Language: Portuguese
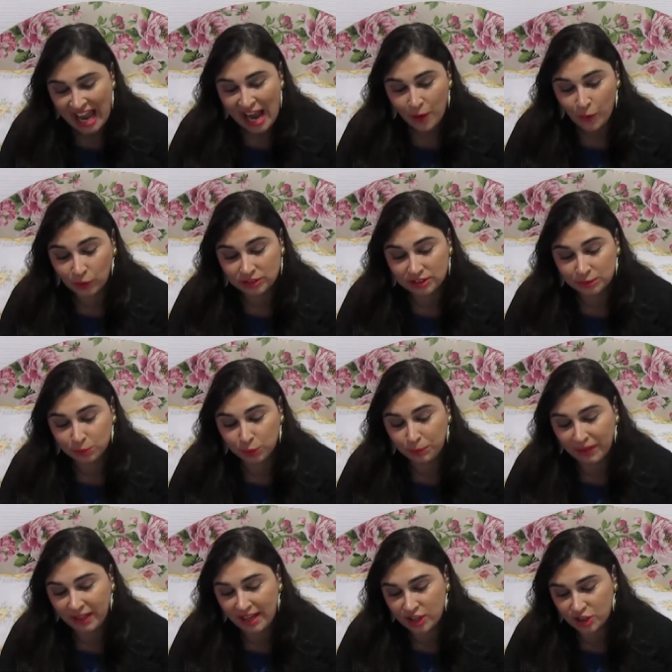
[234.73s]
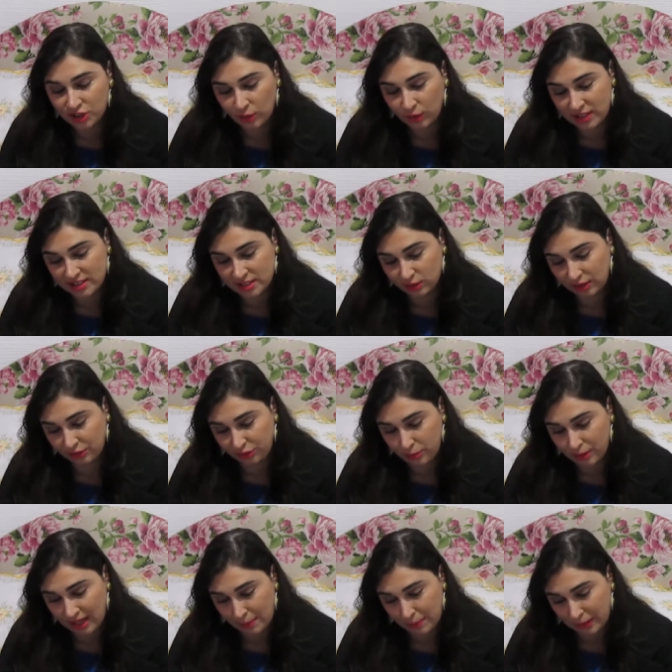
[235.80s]
Contribui para a restauração da fibra
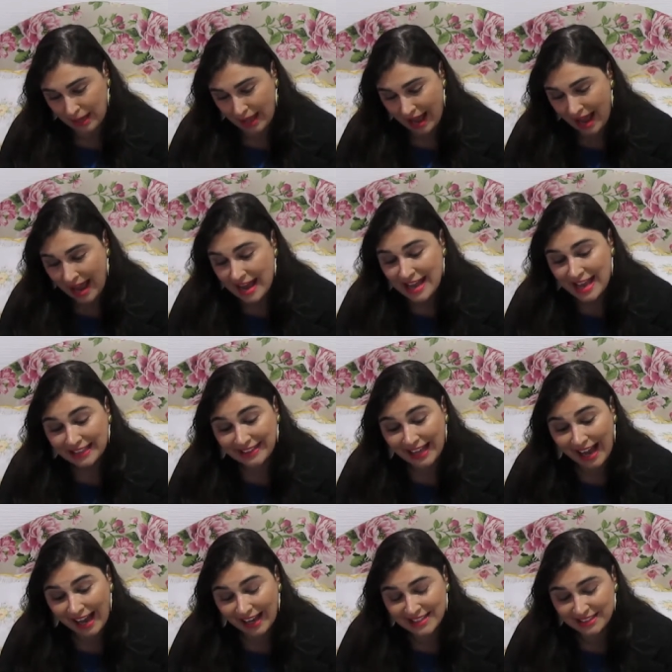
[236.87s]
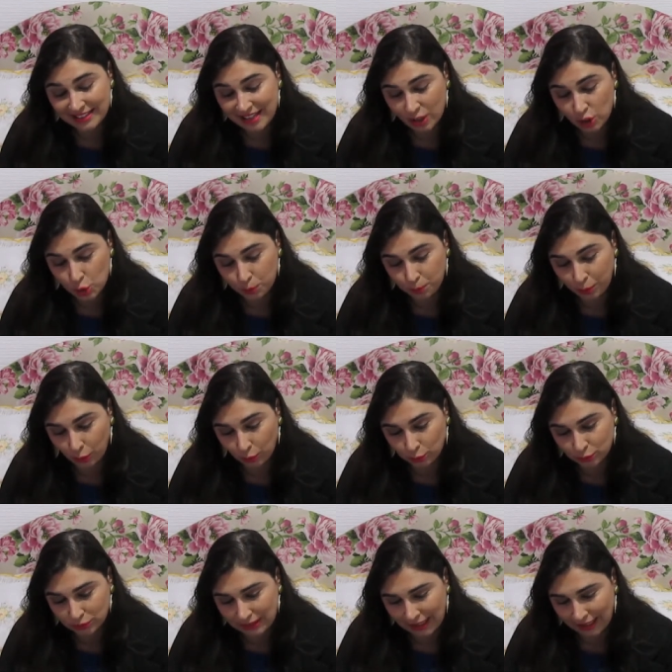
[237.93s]
capilar, da raiz até as
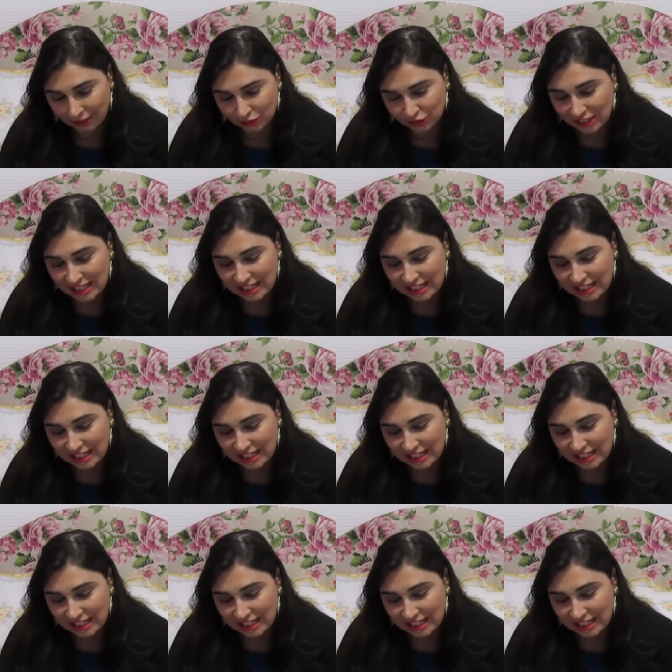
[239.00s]
pontas.